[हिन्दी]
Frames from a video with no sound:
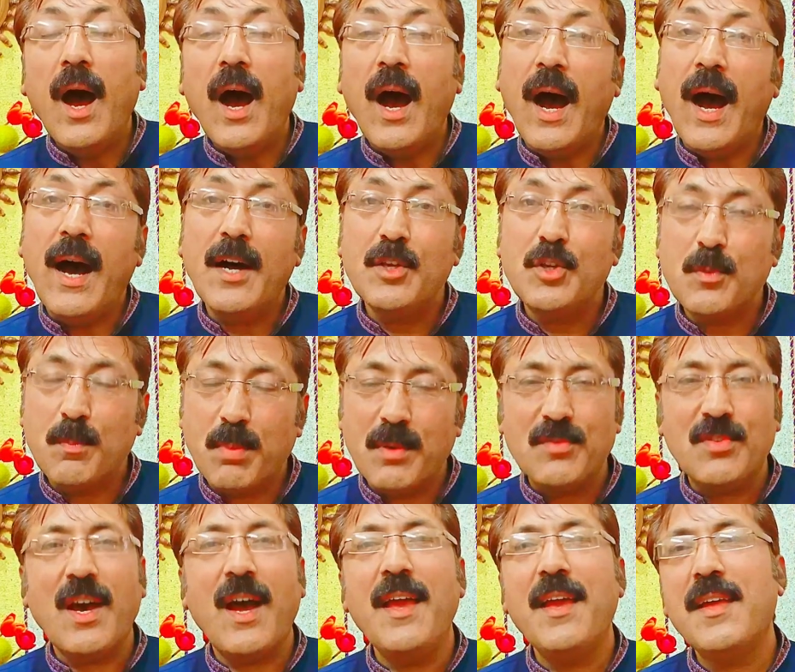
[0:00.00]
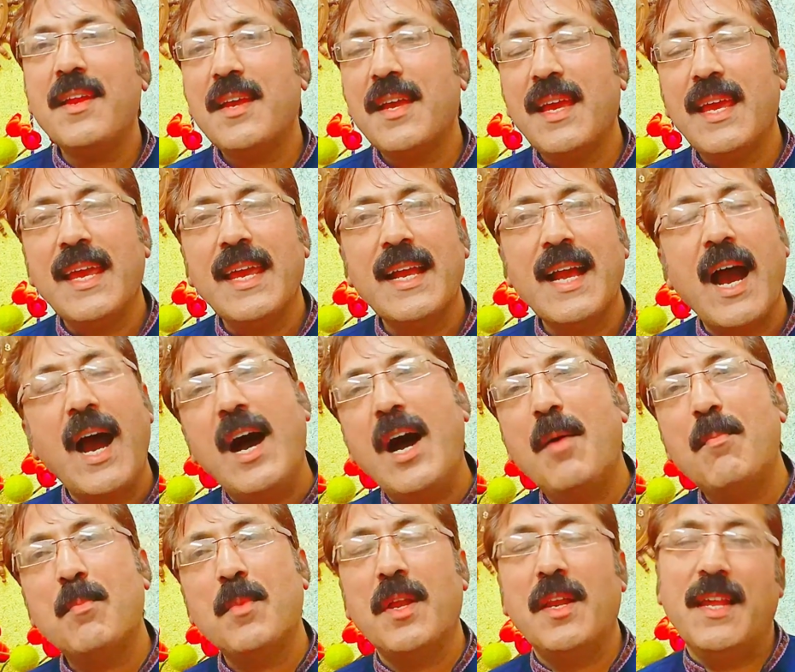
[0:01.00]
आज बाहिर एक
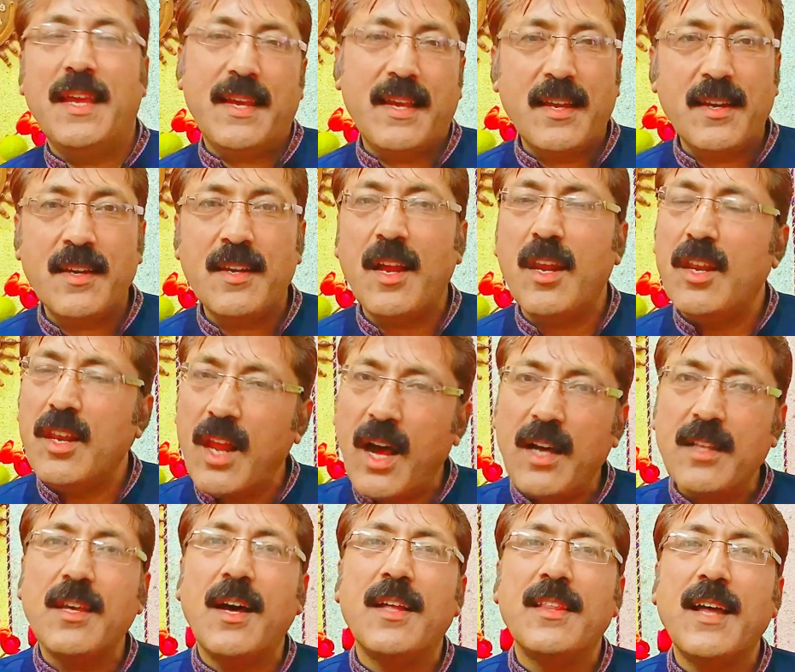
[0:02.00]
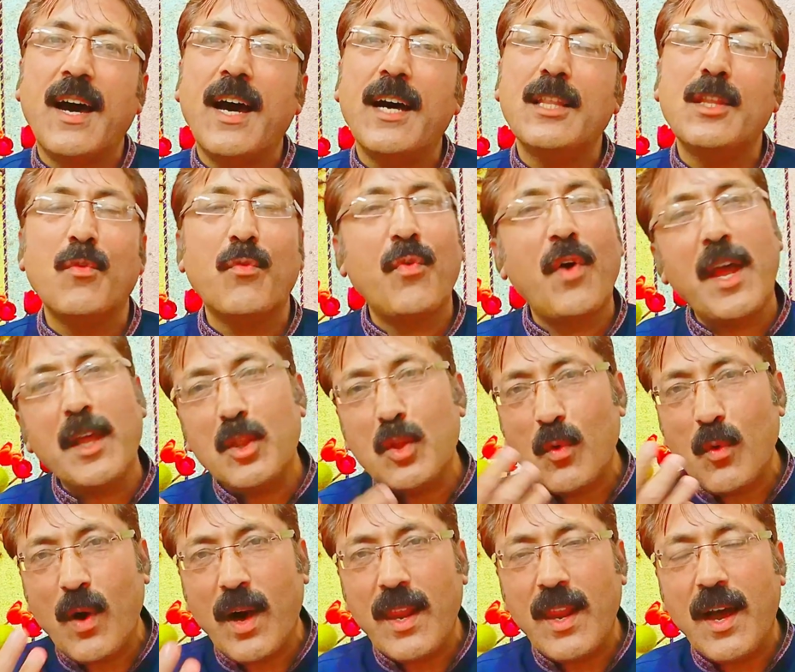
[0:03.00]
आम लेकिन लातादाद
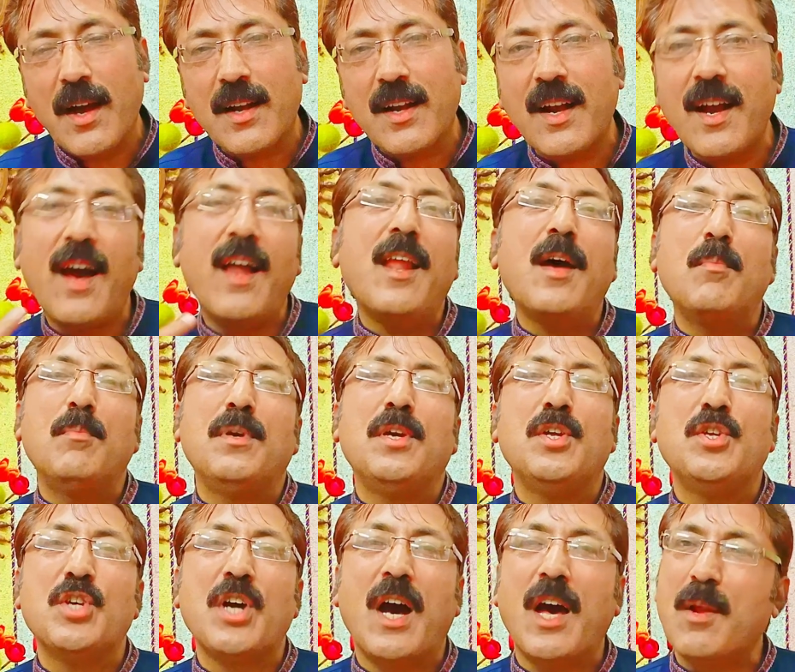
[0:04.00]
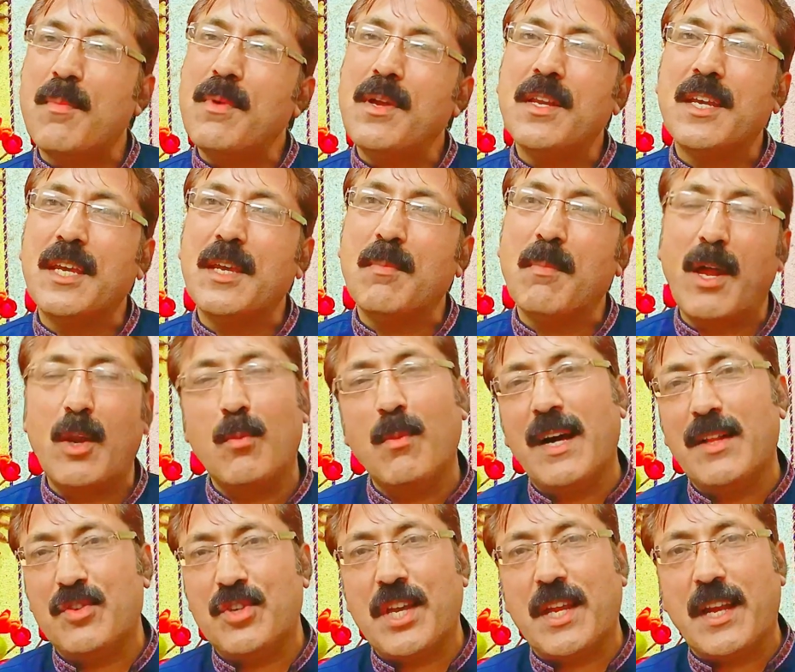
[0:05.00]
फ़ायदों वाला काला बीज हरमल की
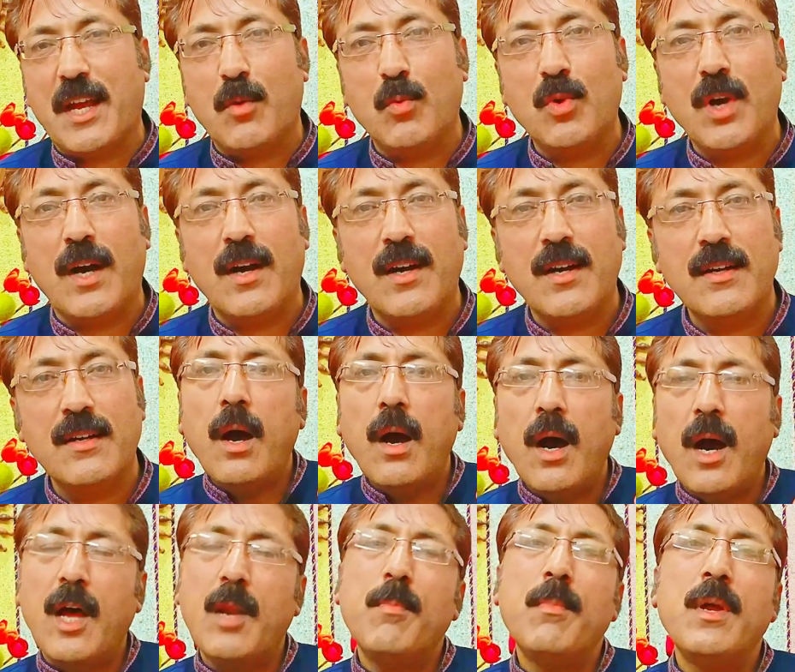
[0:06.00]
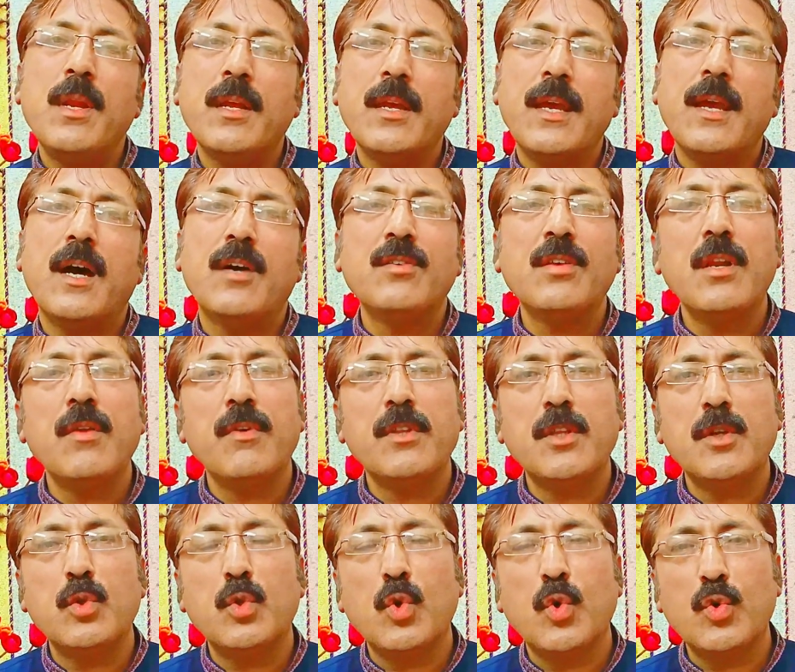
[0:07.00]
मालूम शेयर करूंगा हरमल के असल
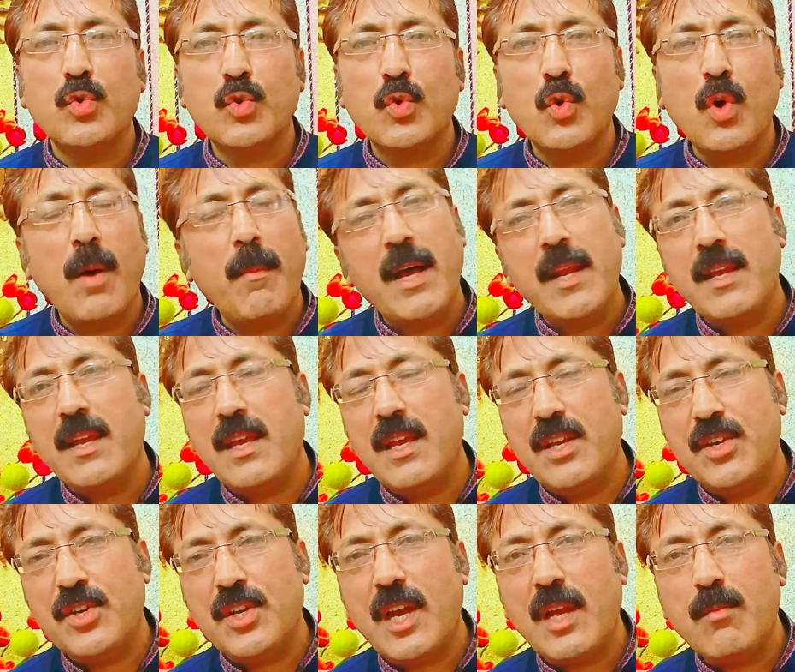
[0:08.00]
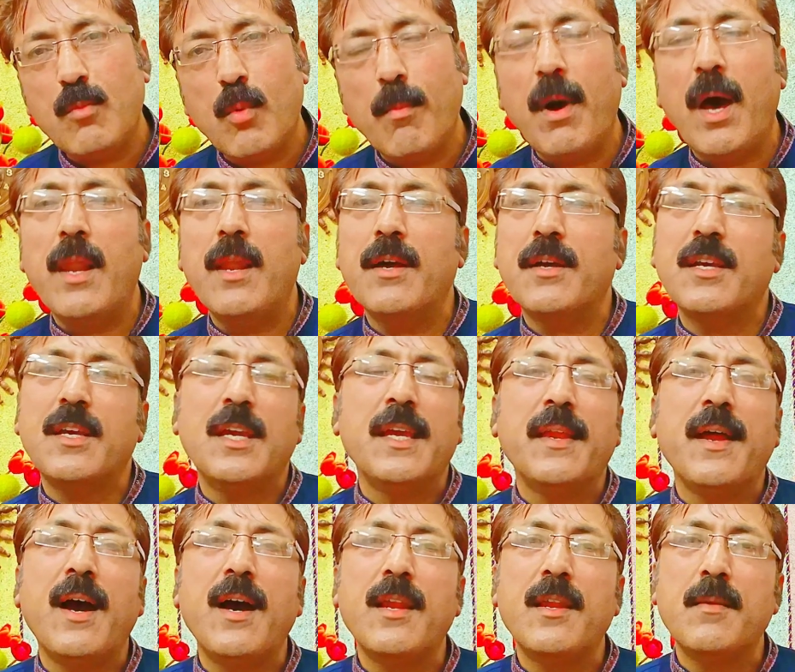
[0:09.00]
वतन दोस्तों हमारे एशियाई ममालक
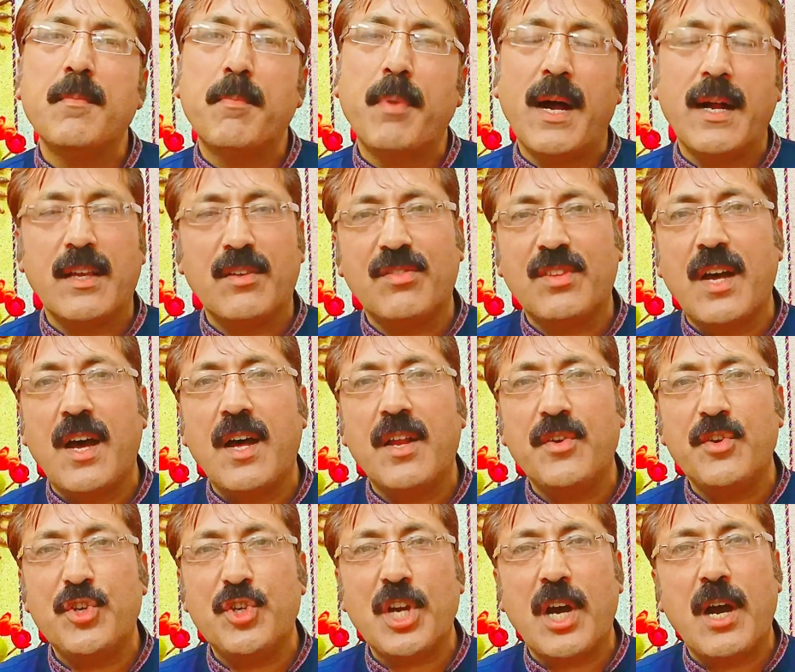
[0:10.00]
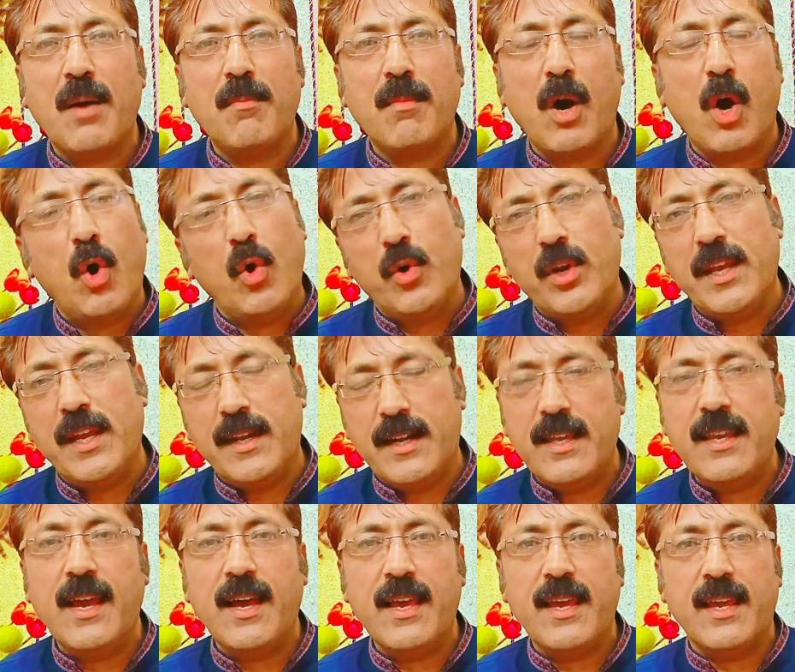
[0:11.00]
ईरान पाकिस्तान शाम और
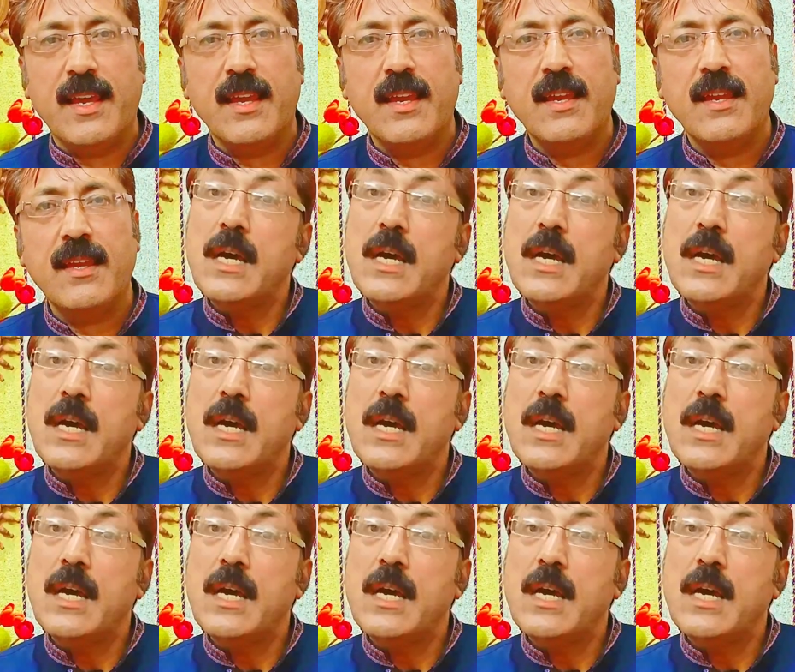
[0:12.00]
इंडिया हैं